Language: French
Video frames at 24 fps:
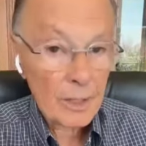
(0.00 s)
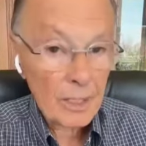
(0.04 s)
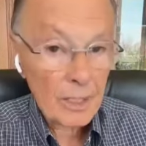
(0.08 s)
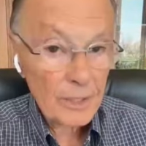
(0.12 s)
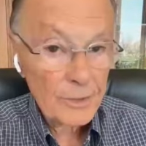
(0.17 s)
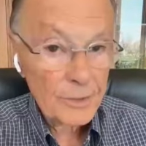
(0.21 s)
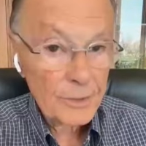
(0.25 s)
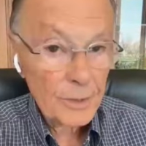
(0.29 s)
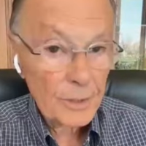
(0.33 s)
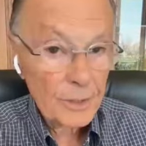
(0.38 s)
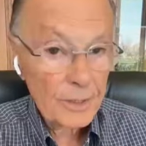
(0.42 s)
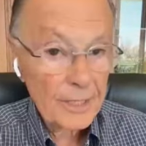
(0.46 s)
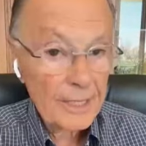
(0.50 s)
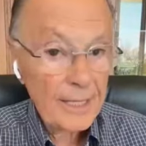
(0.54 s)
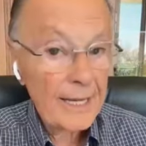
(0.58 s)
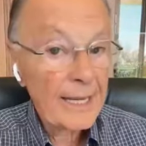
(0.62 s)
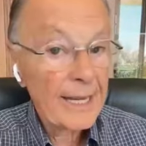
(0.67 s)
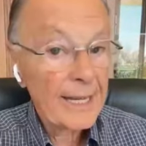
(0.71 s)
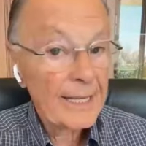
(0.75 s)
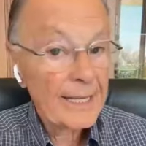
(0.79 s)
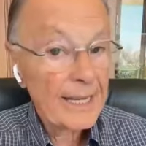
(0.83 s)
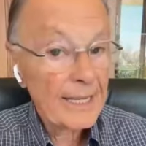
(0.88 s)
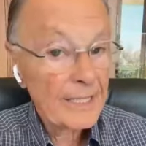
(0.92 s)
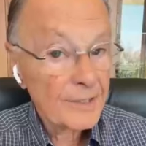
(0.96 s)
Voyez bien
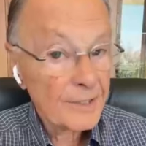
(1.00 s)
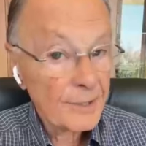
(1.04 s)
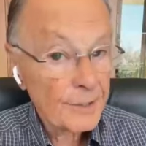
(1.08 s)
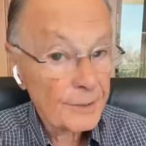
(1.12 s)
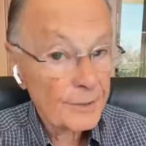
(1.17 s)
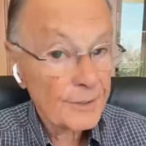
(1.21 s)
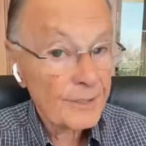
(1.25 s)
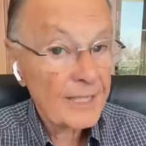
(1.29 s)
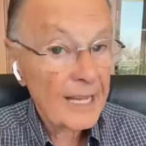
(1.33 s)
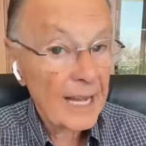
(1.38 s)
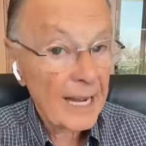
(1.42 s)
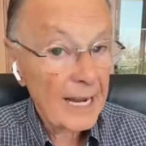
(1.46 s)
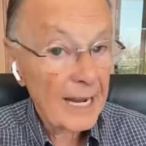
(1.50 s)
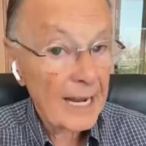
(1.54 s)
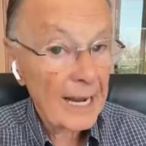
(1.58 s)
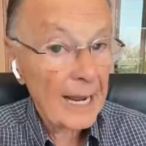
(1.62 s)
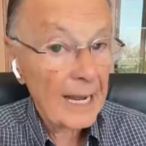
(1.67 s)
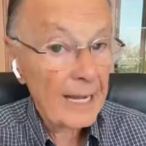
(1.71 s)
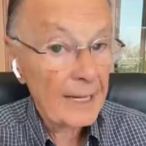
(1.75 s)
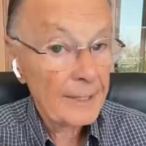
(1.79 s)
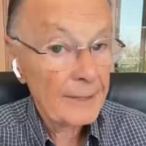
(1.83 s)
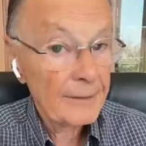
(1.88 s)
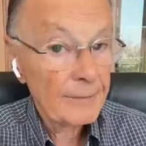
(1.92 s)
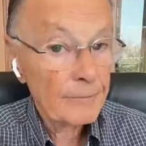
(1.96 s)

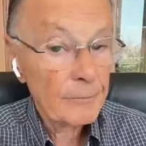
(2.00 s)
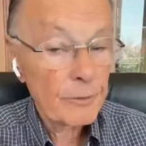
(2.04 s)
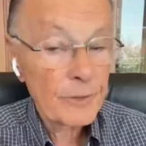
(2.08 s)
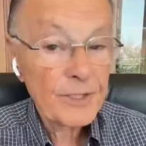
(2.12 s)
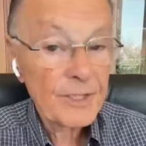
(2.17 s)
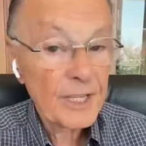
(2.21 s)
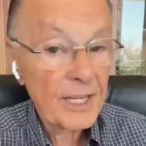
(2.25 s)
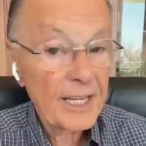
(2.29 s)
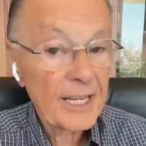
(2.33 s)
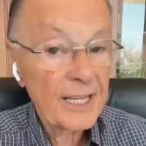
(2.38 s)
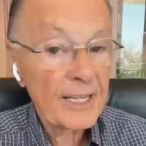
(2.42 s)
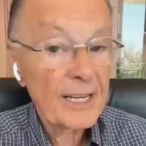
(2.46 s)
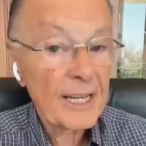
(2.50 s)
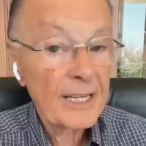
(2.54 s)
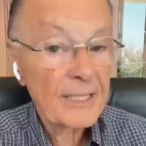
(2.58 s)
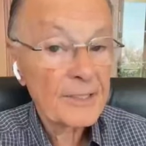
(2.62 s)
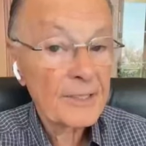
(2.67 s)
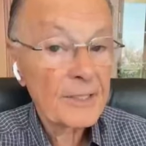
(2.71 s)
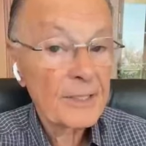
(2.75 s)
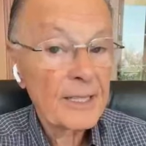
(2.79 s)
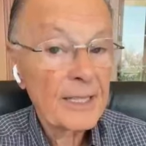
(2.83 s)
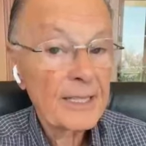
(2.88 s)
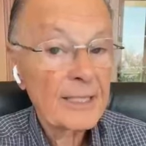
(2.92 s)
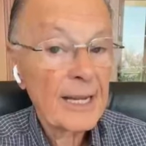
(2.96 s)
qui est né de la
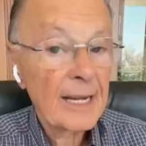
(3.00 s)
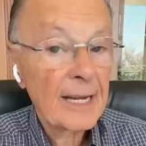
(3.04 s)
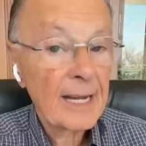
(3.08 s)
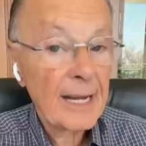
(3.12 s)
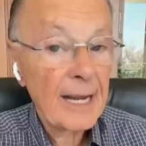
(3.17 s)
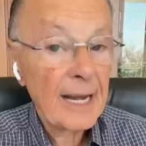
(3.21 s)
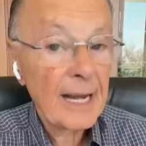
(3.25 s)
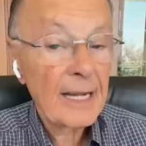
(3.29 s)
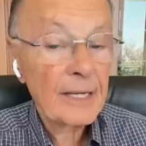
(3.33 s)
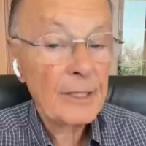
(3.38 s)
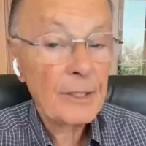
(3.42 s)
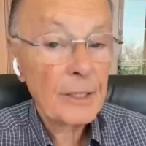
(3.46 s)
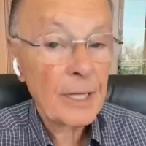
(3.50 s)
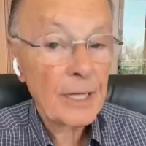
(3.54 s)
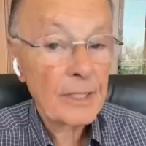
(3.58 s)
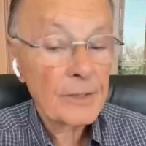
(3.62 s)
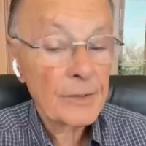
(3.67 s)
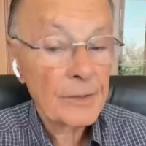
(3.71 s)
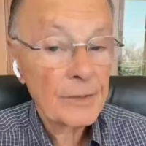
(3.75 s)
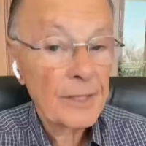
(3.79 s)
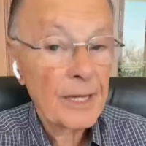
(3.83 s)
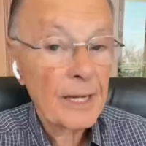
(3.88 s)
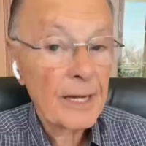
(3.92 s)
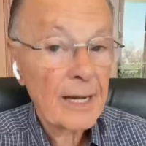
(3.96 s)
chair. Vous qui êtes né de la
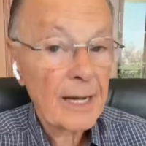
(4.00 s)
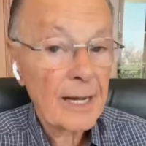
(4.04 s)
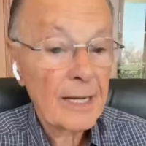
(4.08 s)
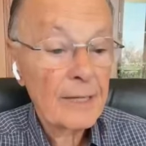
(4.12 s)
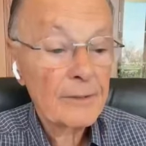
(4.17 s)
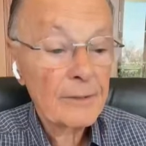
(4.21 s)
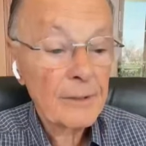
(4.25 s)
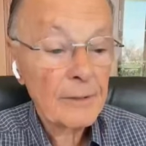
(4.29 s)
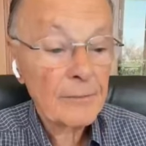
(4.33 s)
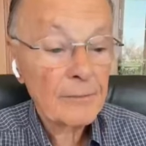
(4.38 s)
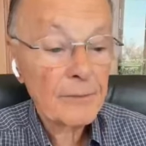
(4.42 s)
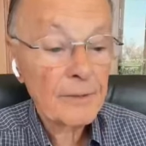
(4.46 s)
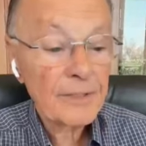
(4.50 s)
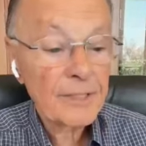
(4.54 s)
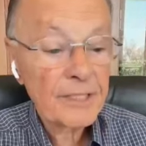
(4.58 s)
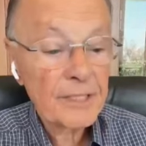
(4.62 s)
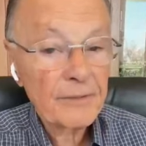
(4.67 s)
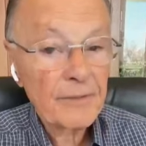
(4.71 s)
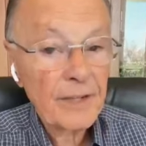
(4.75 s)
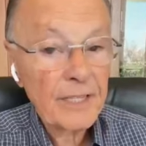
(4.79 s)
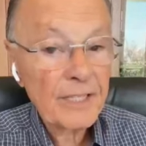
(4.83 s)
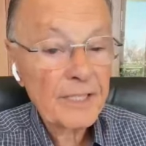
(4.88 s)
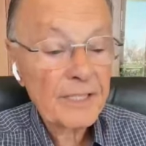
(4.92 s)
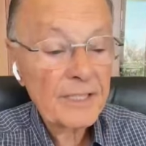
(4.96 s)
chair,
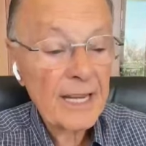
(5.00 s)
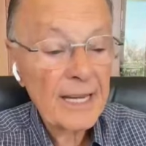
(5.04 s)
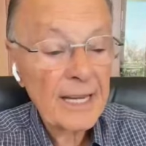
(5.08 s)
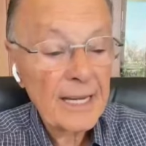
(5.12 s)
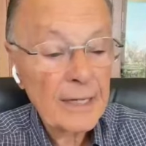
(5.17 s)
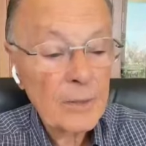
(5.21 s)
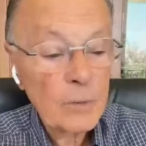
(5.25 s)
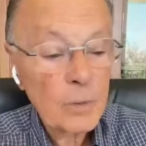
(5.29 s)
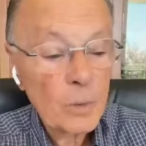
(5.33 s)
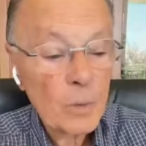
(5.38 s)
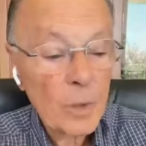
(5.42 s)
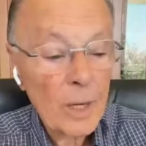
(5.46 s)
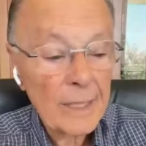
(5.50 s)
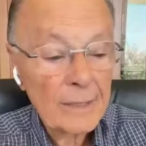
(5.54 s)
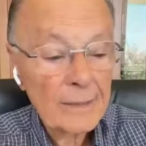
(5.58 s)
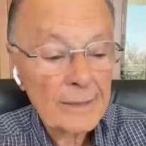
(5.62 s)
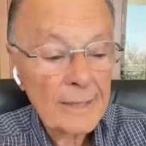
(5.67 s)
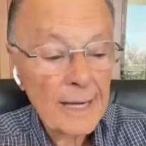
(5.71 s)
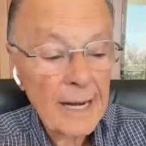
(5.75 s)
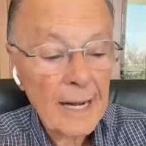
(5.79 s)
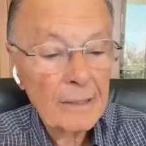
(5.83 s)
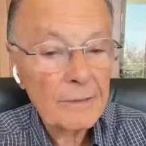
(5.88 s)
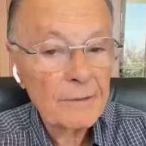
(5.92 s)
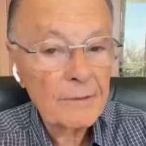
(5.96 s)
vous allez
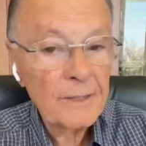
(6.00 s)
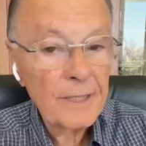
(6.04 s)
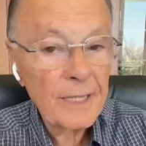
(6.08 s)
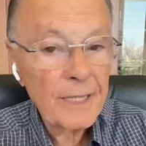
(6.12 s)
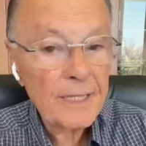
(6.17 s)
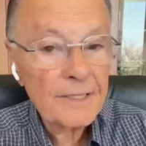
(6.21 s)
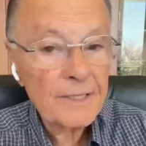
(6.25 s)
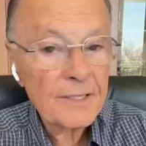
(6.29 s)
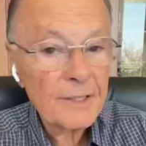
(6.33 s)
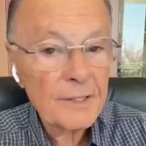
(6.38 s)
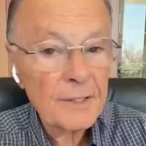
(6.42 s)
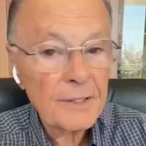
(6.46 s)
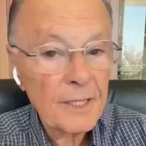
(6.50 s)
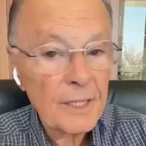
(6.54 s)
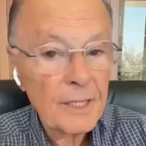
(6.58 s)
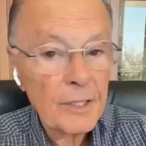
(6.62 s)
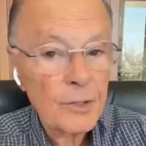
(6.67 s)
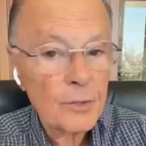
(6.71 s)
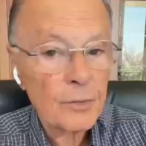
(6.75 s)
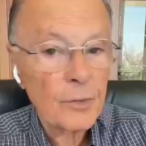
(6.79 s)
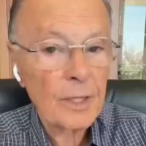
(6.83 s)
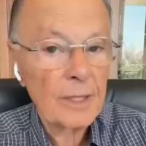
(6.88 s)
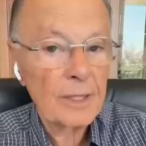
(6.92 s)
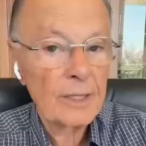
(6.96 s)
être encadré dans
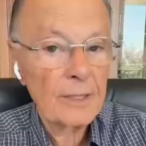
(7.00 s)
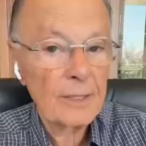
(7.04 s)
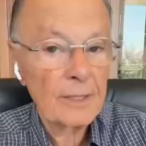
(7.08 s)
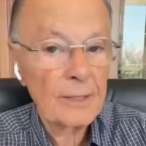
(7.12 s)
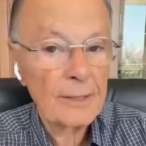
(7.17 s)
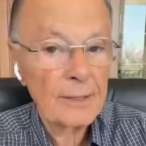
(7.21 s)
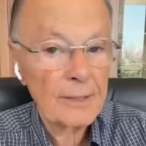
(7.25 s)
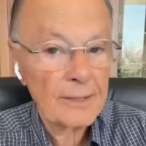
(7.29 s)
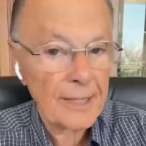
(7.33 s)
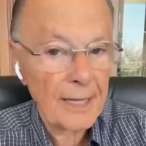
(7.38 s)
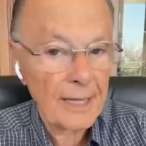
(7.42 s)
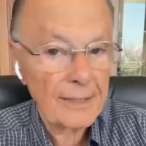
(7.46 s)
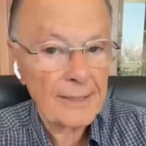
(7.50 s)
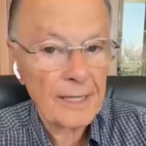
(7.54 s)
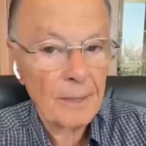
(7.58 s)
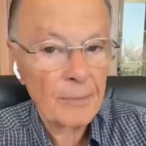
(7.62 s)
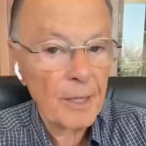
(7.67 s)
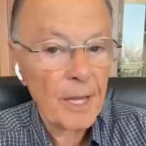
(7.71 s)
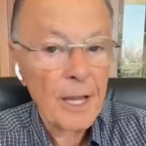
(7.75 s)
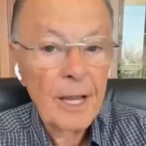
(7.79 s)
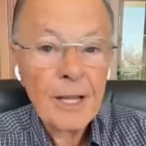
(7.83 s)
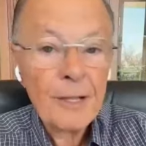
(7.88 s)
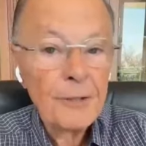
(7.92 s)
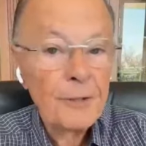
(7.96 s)
ce texte ici.
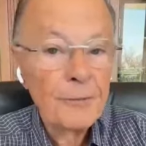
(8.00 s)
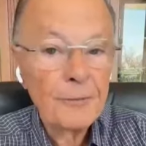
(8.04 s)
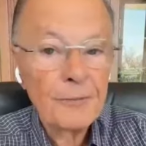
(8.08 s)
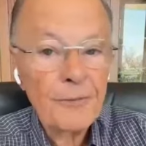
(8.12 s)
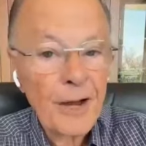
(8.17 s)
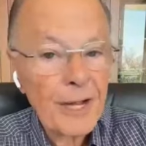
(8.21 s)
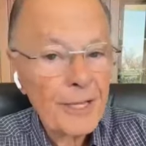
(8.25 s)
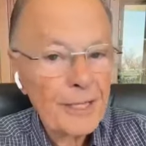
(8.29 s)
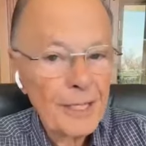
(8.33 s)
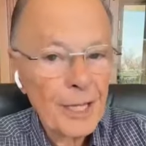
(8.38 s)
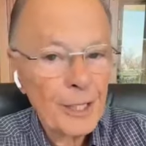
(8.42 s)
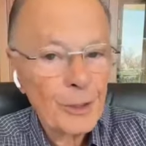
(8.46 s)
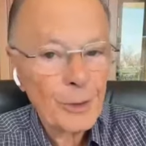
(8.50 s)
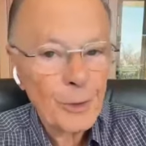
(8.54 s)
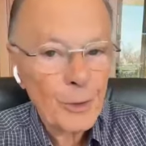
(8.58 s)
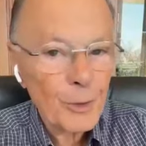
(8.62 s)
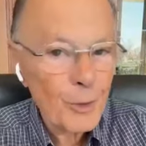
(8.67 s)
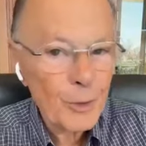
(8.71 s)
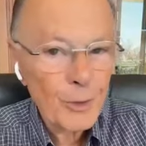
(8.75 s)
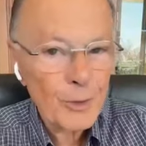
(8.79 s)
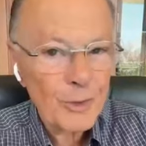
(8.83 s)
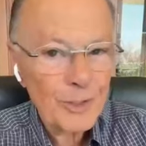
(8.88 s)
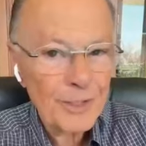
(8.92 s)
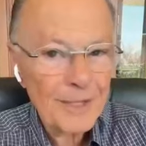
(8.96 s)
Il n'y
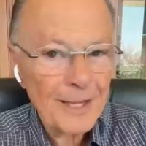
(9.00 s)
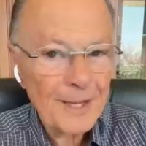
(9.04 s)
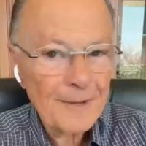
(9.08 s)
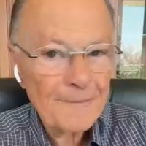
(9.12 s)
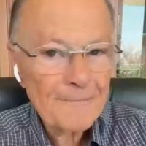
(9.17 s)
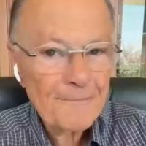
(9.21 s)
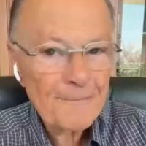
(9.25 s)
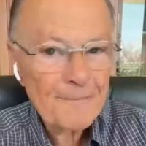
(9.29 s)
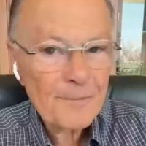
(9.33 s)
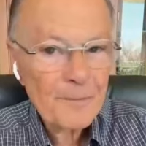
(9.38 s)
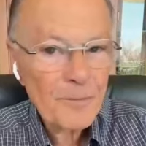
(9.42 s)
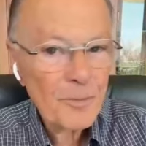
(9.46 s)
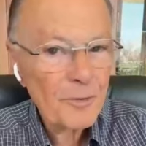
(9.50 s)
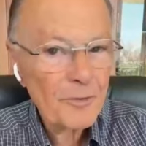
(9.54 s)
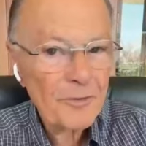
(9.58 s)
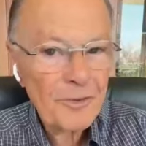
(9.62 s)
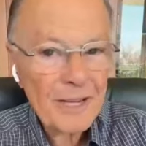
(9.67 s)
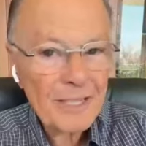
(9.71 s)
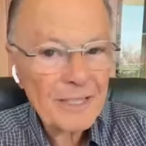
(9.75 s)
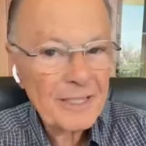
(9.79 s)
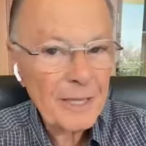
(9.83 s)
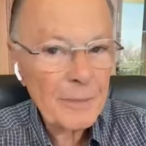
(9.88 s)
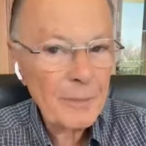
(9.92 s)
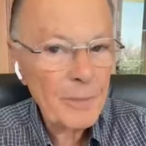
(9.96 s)
aura pas de doute.
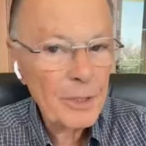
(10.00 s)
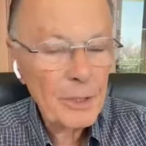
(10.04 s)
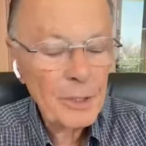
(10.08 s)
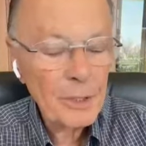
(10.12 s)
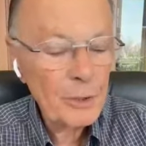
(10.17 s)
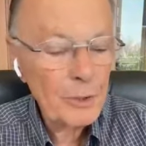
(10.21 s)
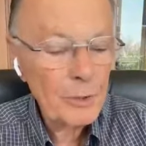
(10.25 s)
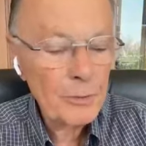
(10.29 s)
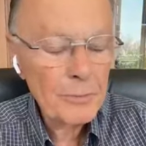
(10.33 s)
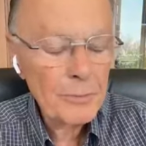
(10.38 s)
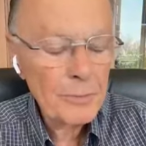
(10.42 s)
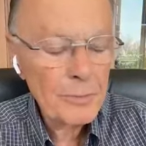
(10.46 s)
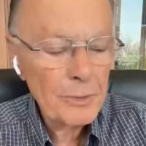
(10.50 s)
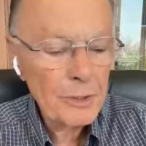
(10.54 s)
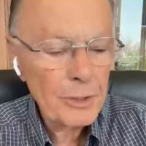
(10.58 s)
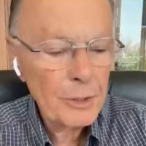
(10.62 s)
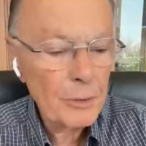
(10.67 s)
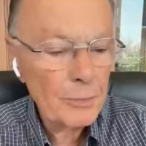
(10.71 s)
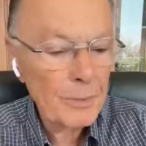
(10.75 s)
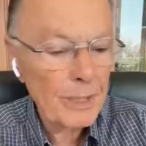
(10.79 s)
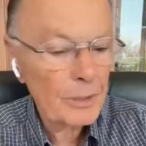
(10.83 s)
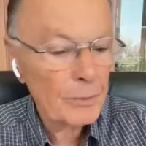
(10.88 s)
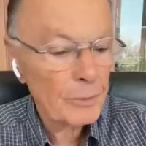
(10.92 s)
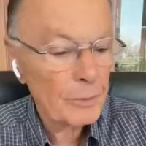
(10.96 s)
Il n'y
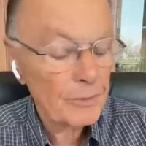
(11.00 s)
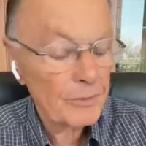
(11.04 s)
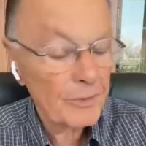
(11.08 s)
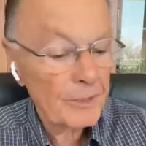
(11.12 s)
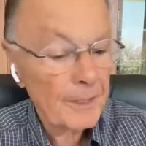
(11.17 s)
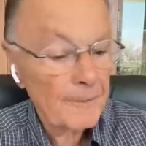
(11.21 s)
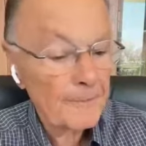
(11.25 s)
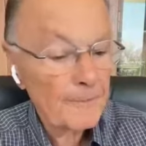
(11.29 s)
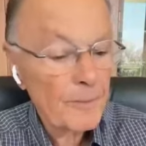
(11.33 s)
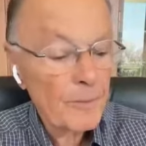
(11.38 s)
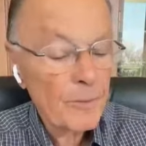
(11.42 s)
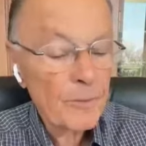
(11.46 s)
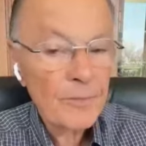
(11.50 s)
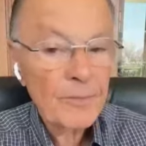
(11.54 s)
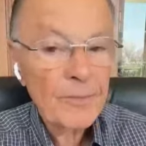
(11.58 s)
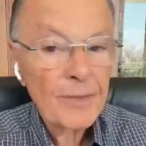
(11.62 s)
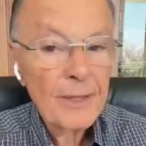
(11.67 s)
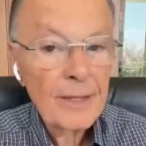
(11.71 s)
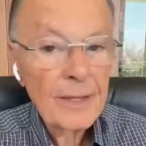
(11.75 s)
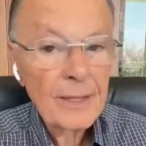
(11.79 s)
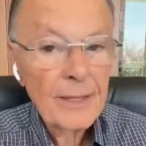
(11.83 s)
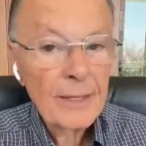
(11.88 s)
aura aucun doute.